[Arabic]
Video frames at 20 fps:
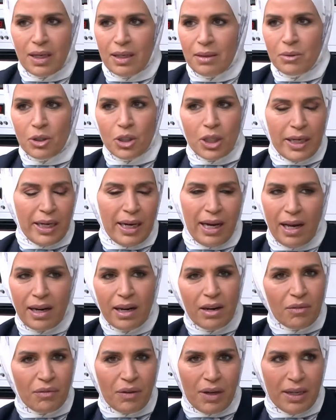انا مش جاي
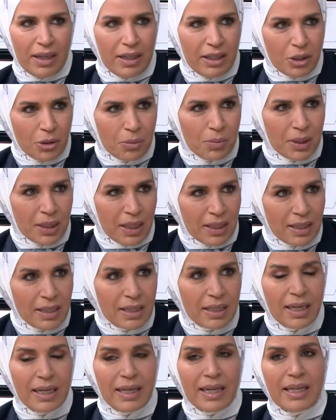اعرف على ايش بدنا
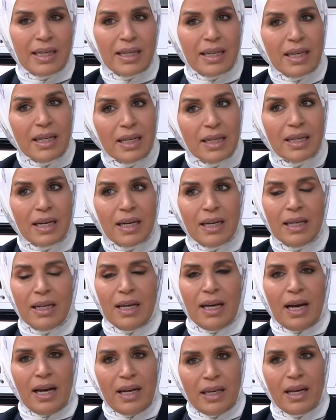نزرع لكن احنا
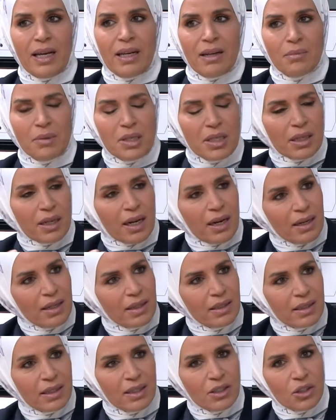احيانا بصير
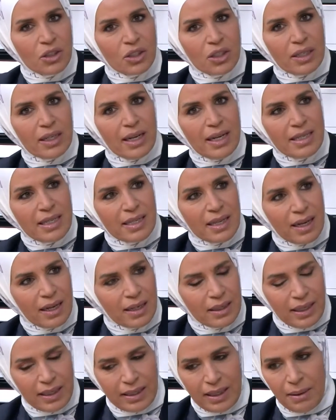خلط ايش الاسهل
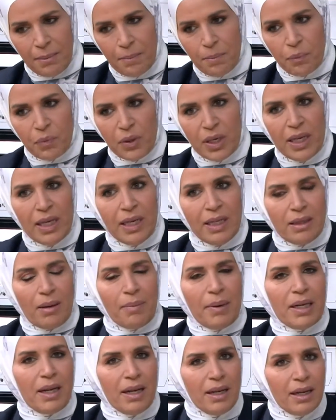يعني
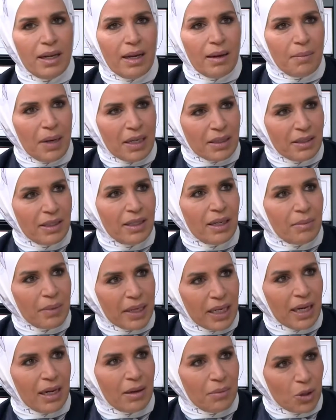طبعا الله معطينا
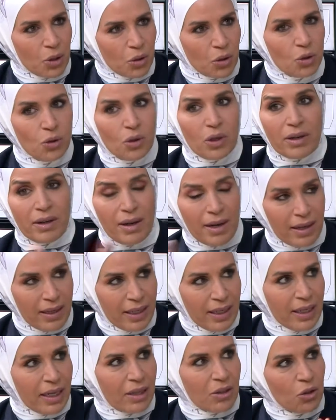مناخ بالاردن
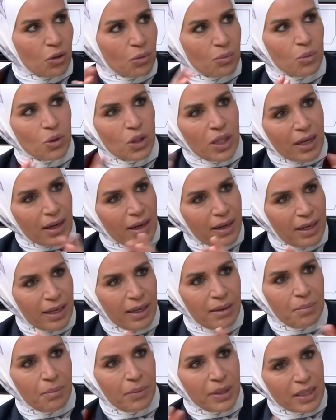رائع لانه
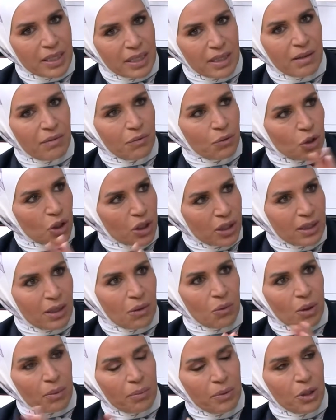متقلب بين صيف وشتاء
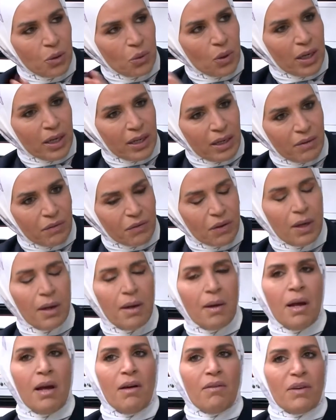وربيع وخريف
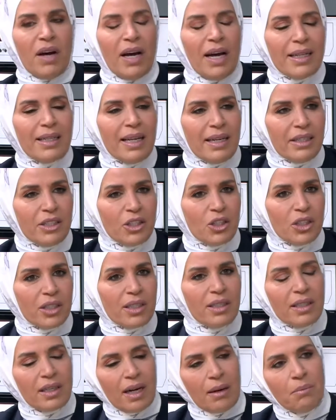فهذا الإشي
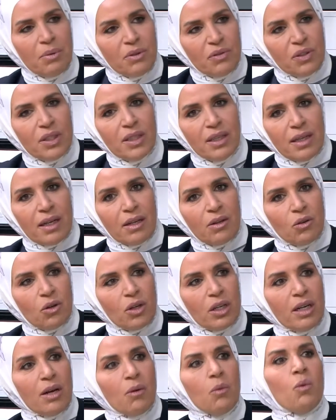كثير عم بفيدنا انه
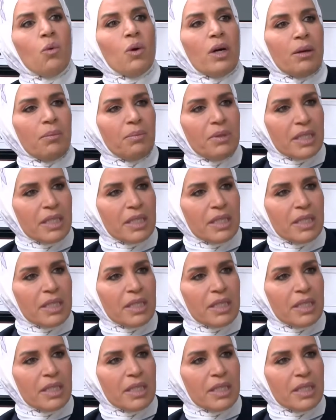ننوع